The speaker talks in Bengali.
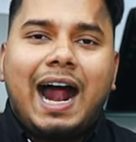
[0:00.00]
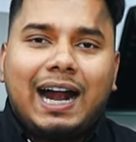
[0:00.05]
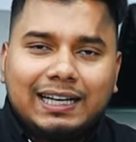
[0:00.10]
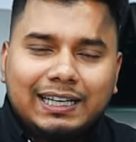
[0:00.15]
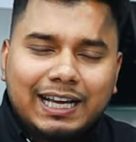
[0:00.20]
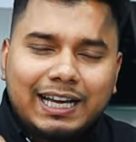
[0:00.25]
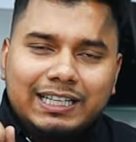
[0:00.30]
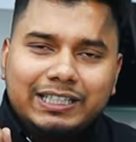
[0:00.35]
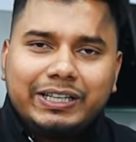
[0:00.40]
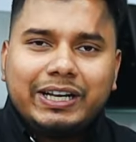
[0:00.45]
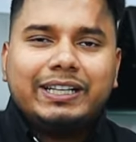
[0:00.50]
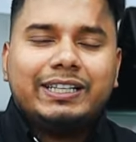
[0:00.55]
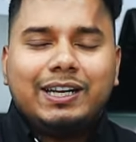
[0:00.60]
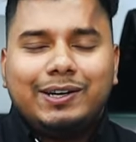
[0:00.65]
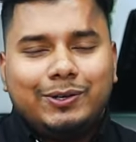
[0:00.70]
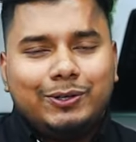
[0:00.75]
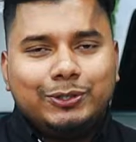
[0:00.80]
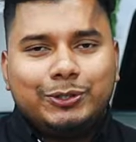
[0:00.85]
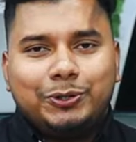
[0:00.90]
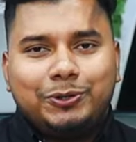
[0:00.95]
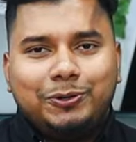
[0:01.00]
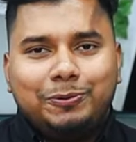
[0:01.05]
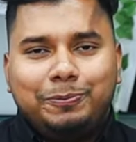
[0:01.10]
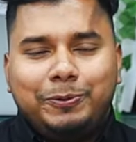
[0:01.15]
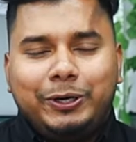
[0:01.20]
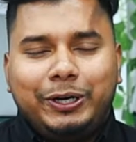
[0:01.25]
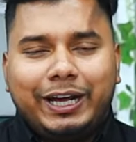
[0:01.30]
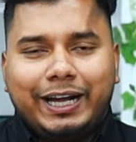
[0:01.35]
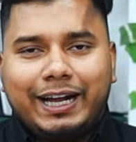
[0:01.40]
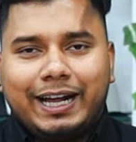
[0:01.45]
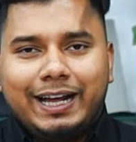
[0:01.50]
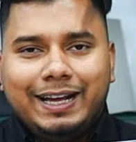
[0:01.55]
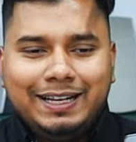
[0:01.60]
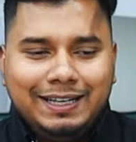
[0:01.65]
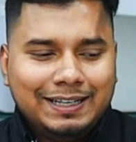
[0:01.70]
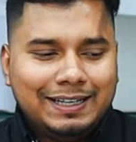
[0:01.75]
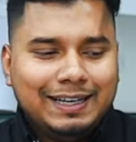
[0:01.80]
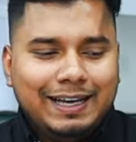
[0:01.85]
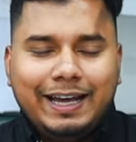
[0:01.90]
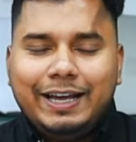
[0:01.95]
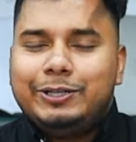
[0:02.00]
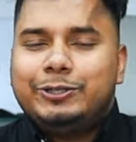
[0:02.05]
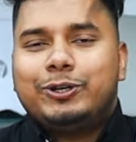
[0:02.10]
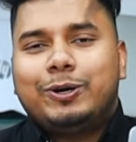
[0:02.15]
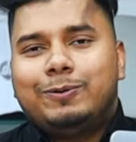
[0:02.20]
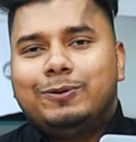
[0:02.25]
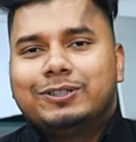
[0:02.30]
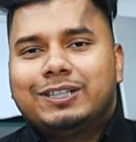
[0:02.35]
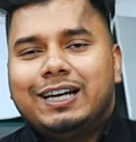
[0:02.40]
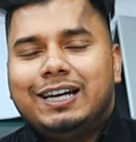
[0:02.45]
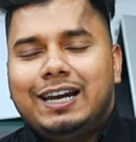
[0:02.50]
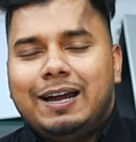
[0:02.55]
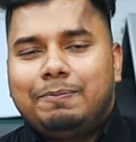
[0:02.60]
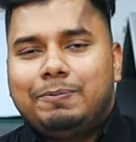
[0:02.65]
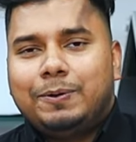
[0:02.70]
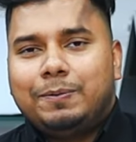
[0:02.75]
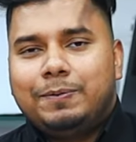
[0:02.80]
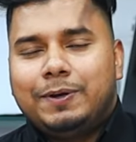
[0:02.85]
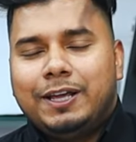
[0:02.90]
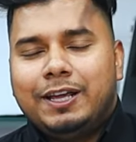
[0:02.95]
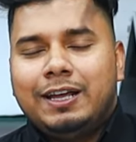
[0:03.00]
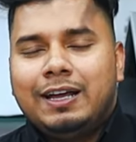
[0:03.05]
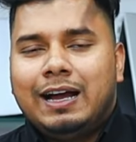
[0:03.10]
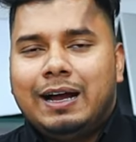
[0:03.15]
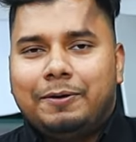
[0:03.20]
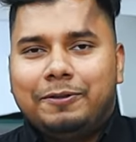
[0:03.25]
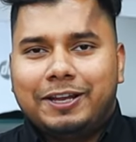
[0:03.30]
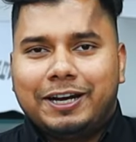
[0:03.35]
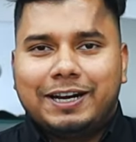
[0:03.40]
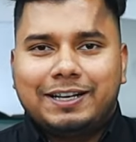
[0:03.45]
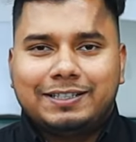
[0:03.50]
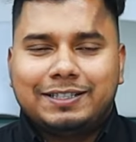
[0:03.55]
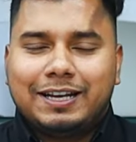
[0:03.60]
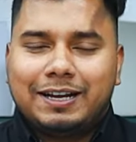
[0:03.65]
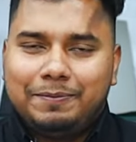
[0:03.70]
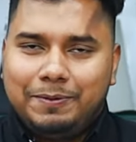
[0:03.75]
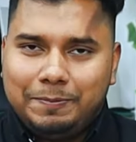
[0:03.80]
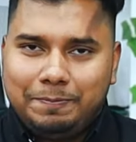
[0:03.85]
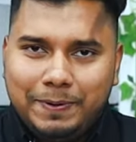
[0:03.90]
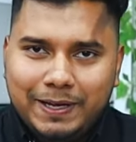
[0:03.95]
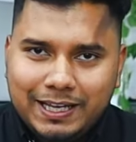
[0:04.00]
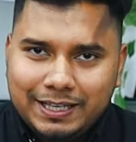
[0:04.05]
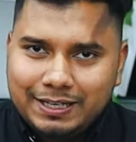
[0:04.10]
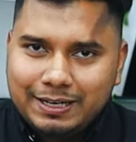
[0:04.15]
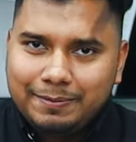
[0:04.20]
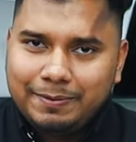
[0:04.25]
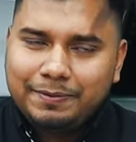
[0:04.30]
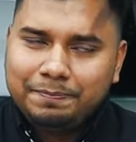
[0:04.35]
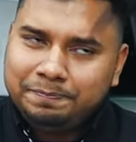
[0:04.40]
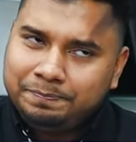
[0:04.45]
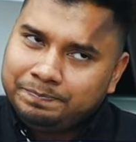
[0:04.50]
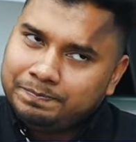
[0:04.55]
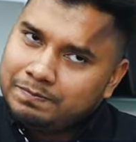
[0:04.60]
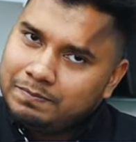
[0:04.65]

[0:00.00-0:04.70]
আটাইশ হাজার নয়শো নব্বই টাকায় এই চমৎকার ল্যাপটপটি আমাদের কাছ থেকে আপনি পেয়ে যাবেন